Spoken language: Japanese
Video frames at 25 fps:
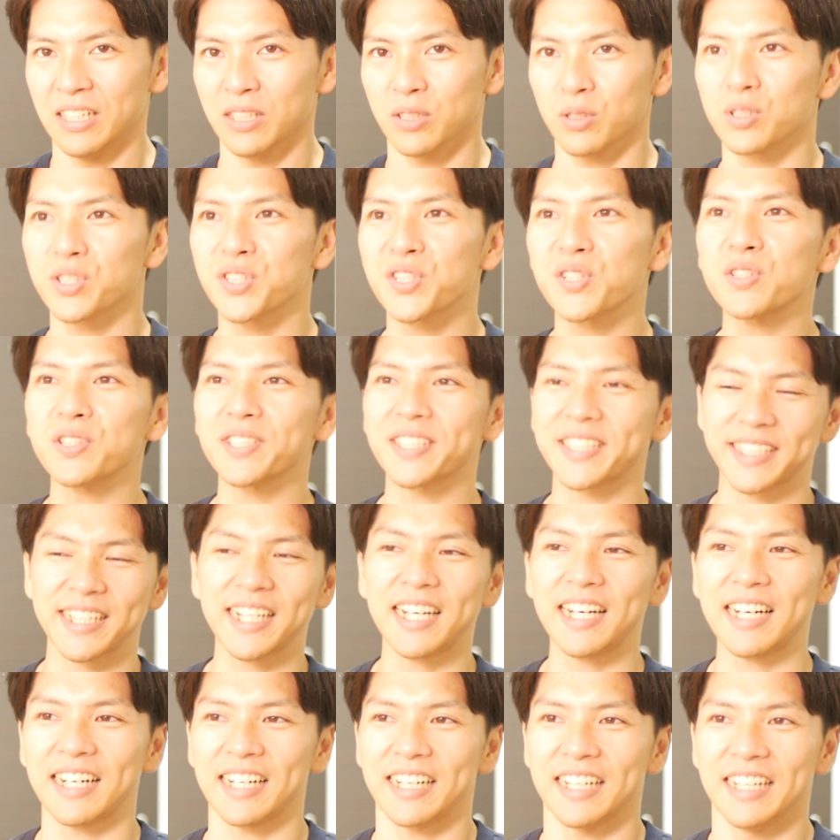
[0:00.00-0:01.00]
と称し
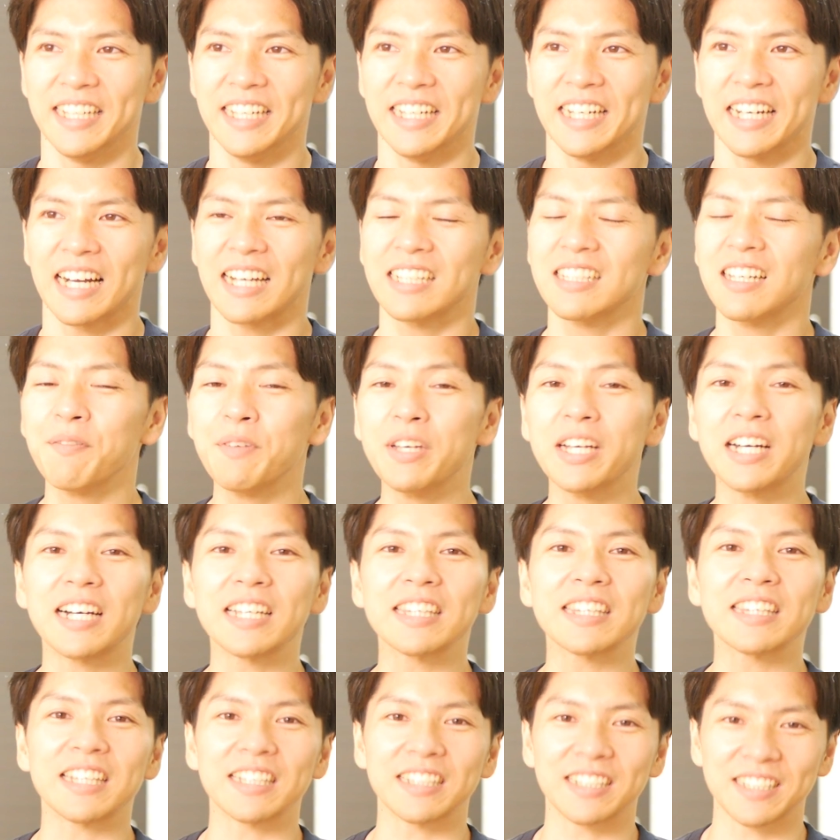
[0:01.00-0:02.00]
た花見が
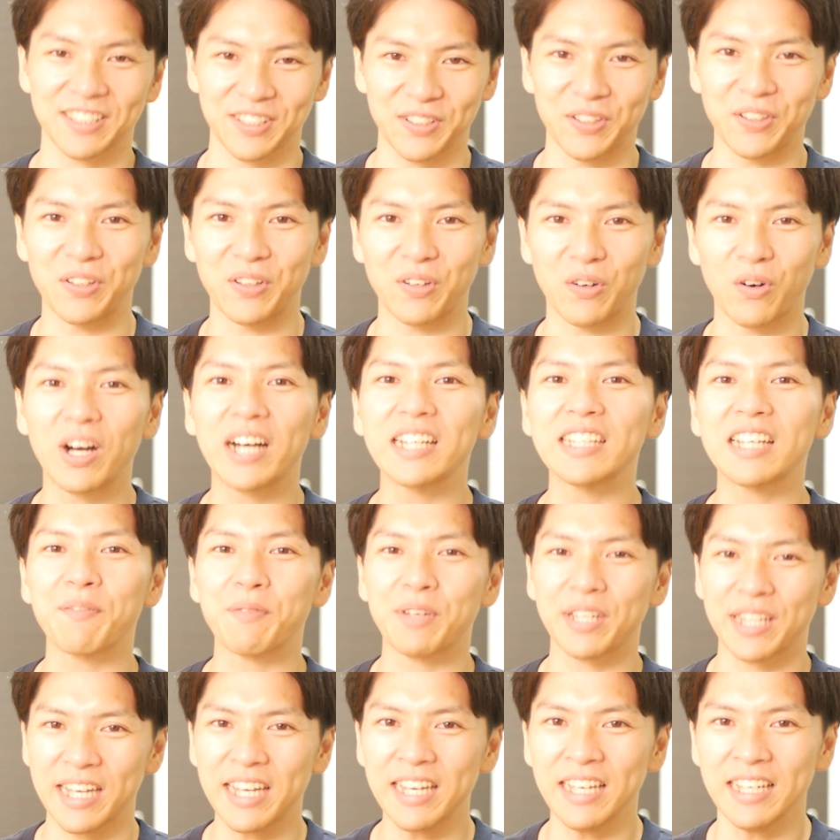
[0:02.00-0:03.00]
あったんですよ。お花
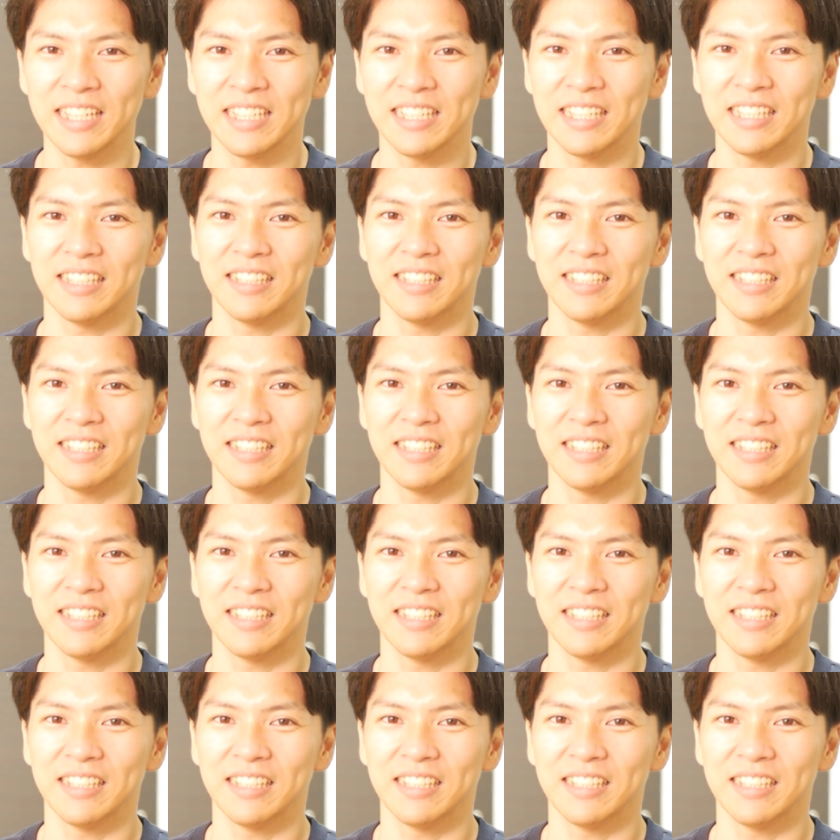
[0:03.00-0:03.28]
見ね。